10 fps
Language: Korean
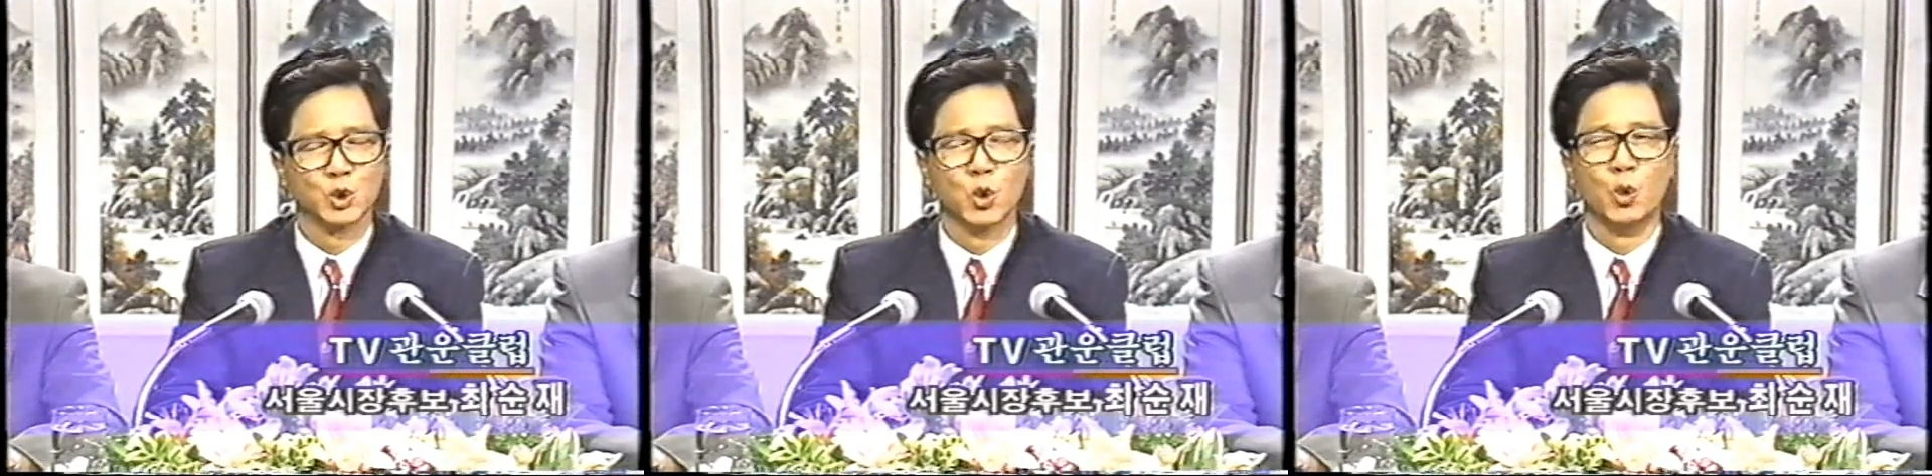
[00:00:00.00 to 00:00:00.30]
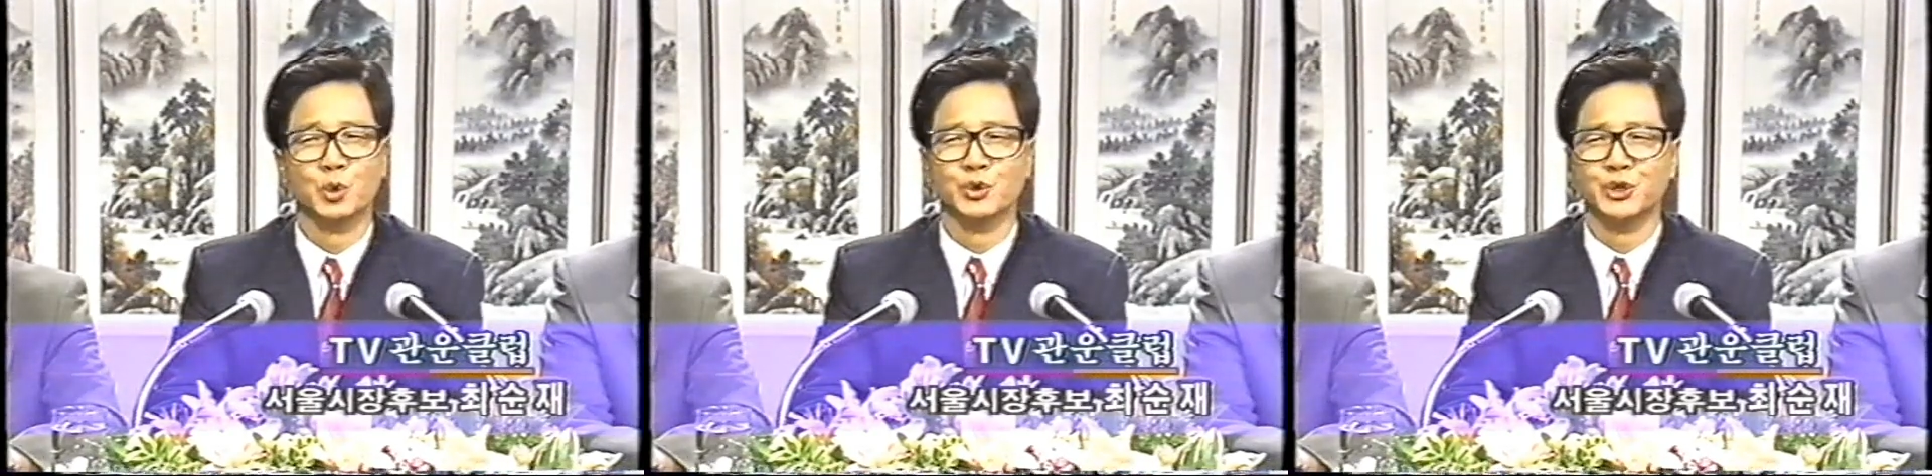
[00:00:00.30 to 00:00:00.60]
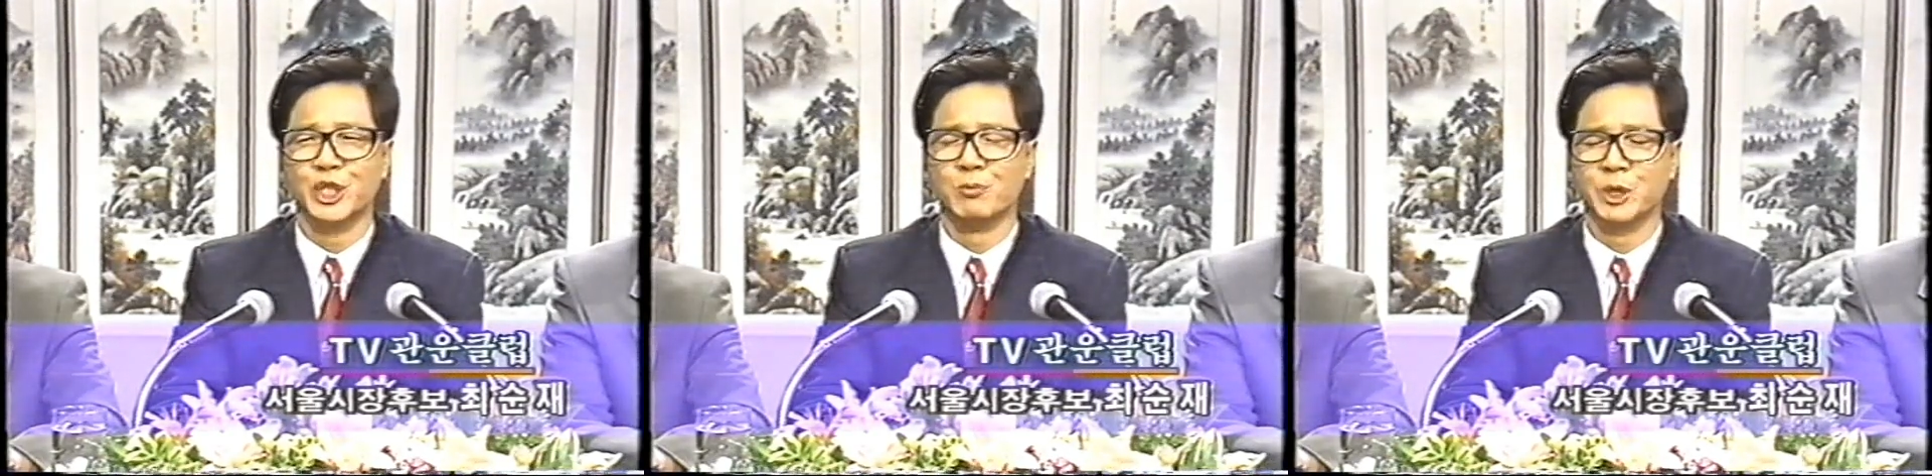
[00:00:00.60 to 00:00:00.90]

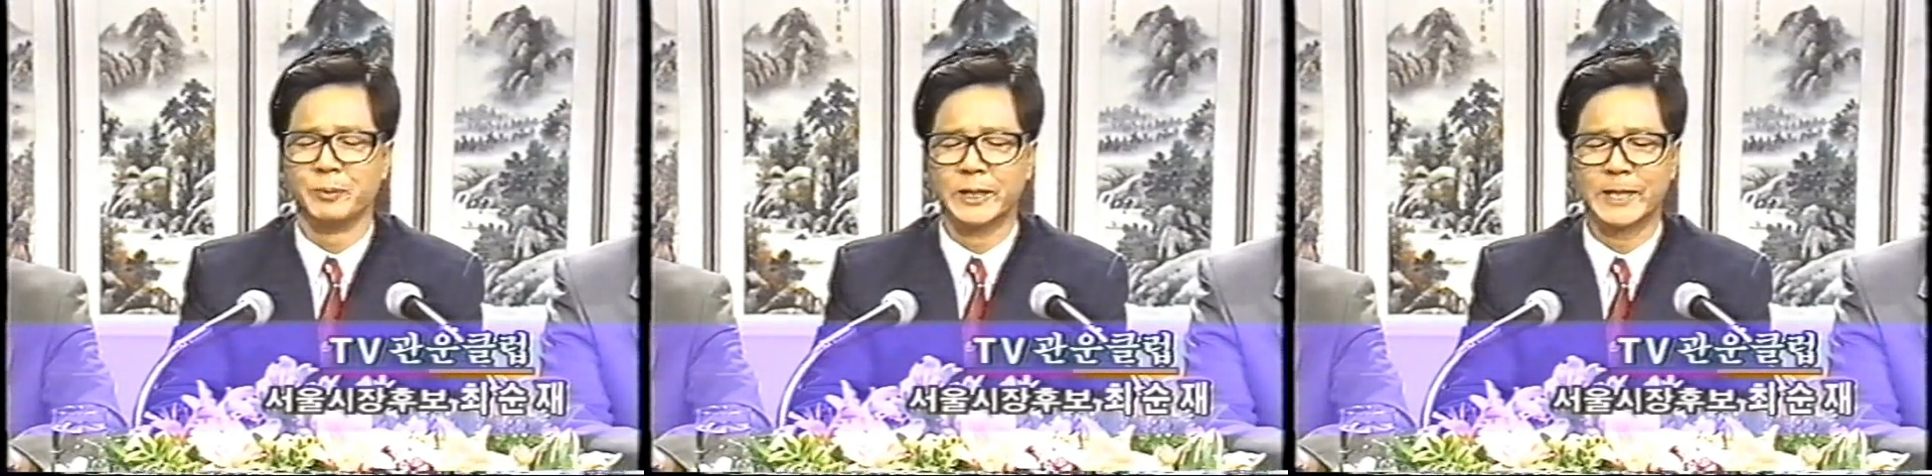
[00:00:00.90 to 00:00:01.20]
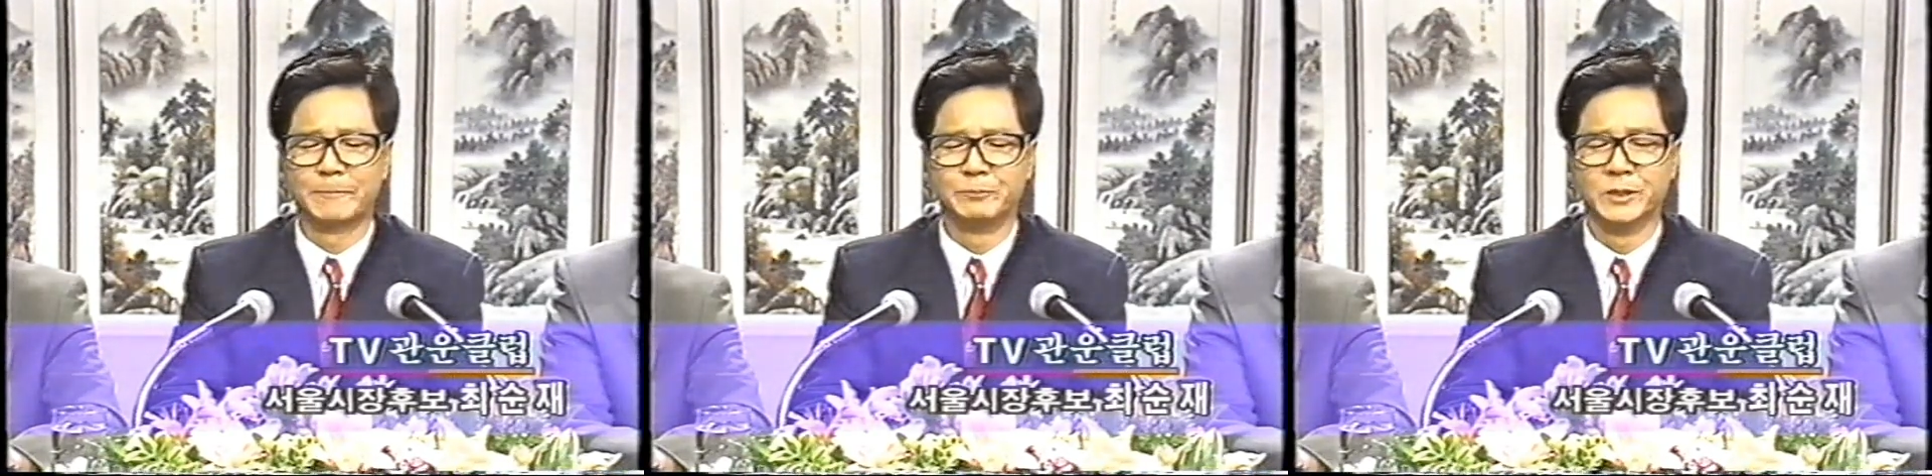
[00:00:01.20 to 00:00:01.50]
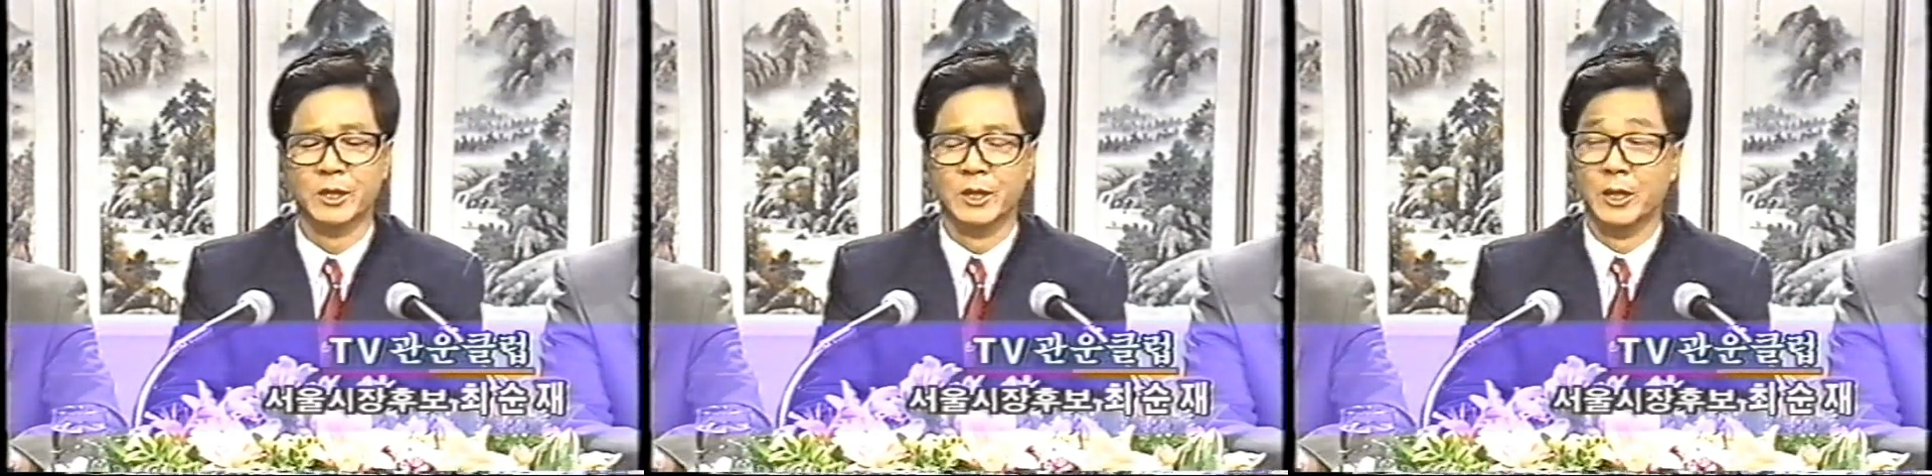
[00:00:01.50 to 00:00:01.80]
좋은 질문입니다.
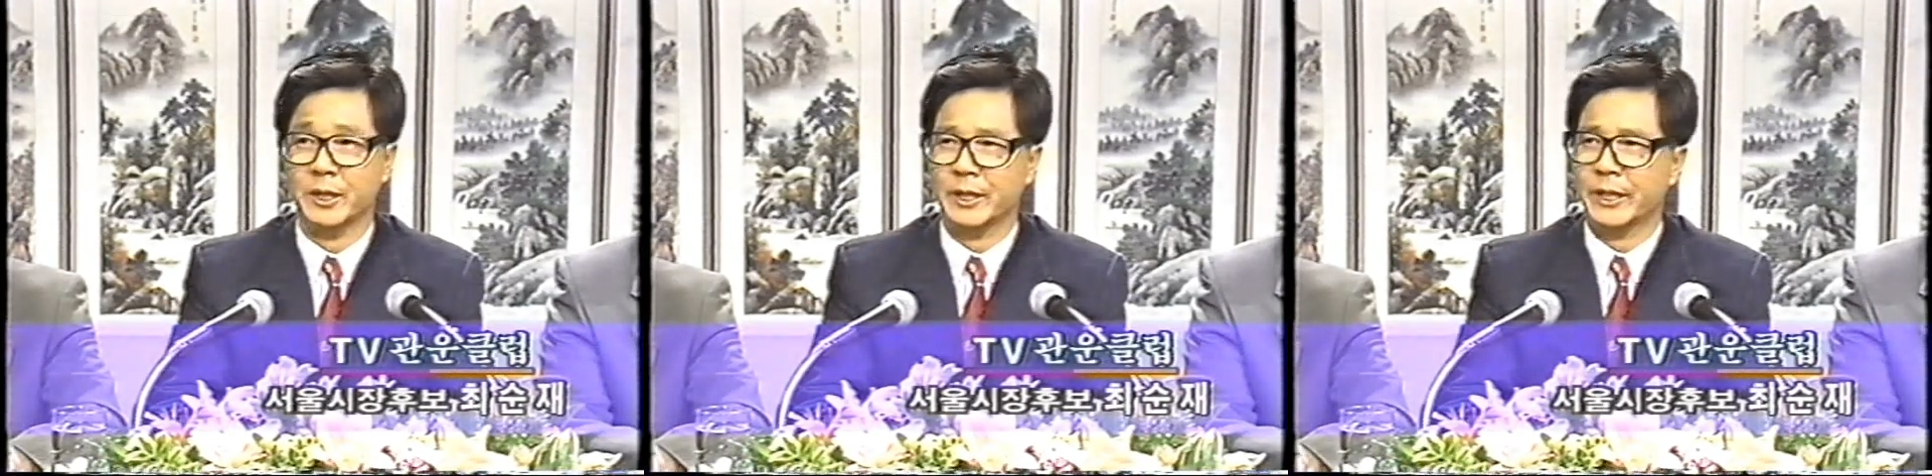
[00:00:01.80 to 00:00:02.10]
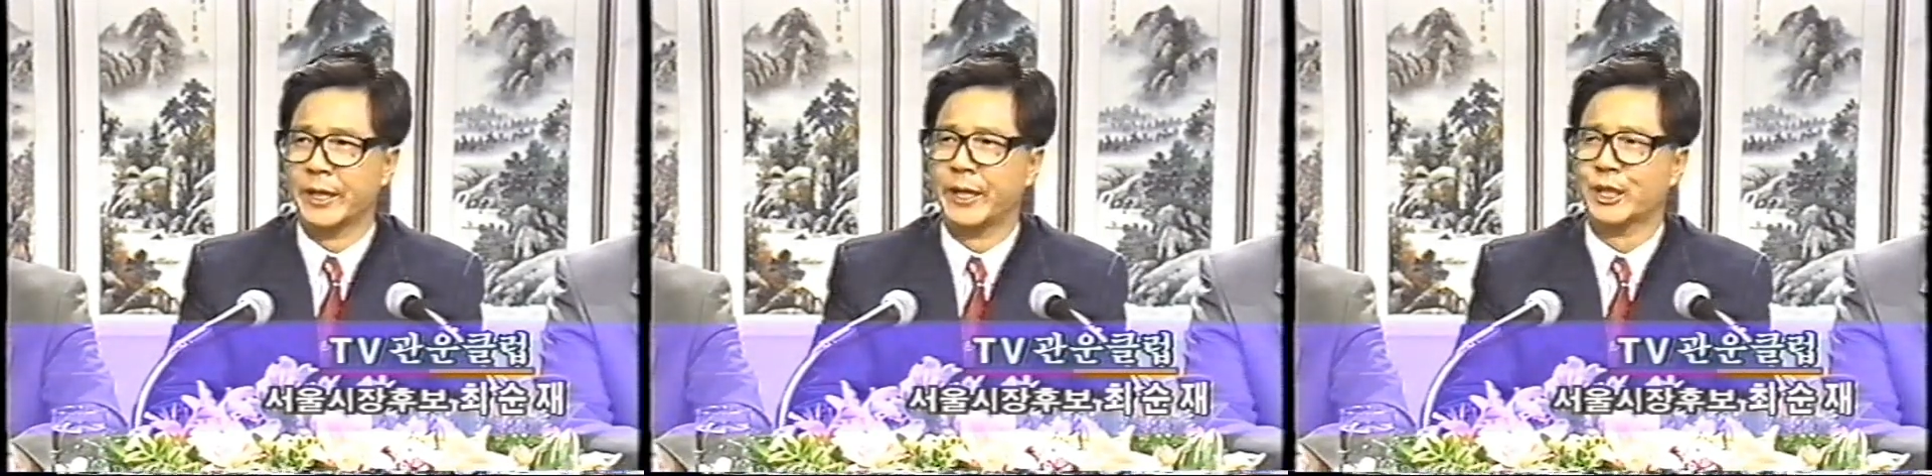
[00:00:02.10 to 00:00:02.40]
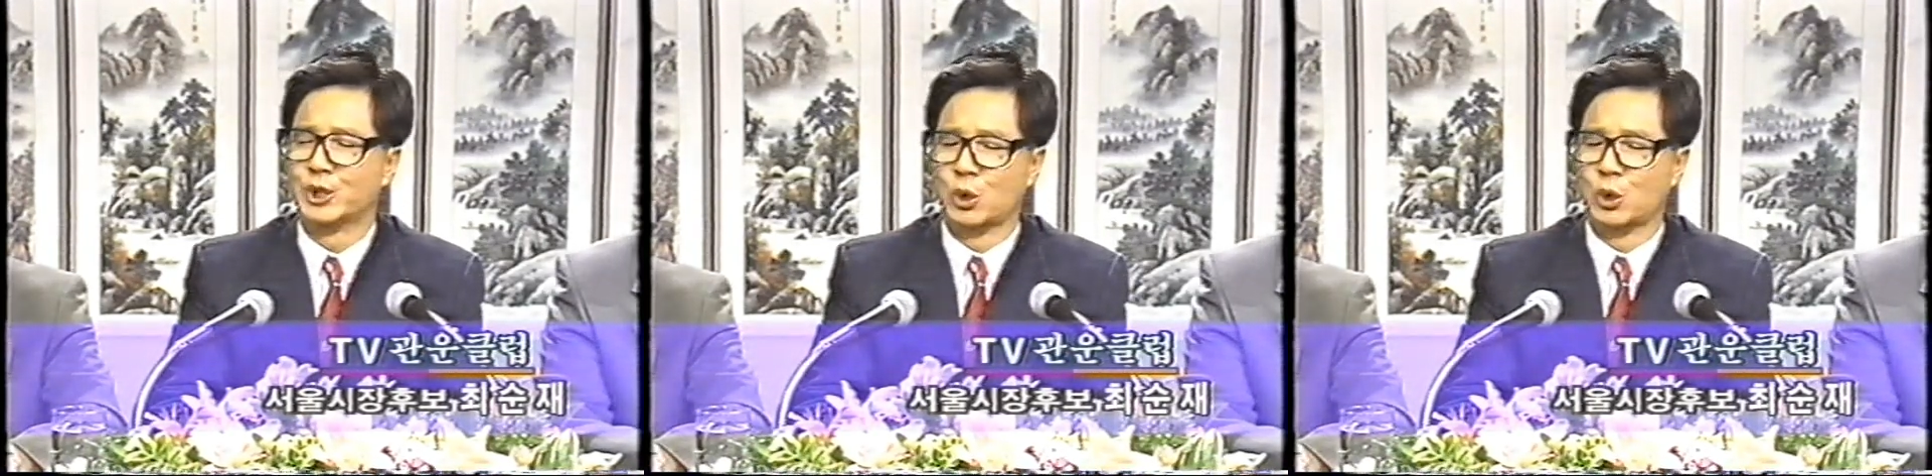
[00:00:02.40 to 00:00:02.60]
에,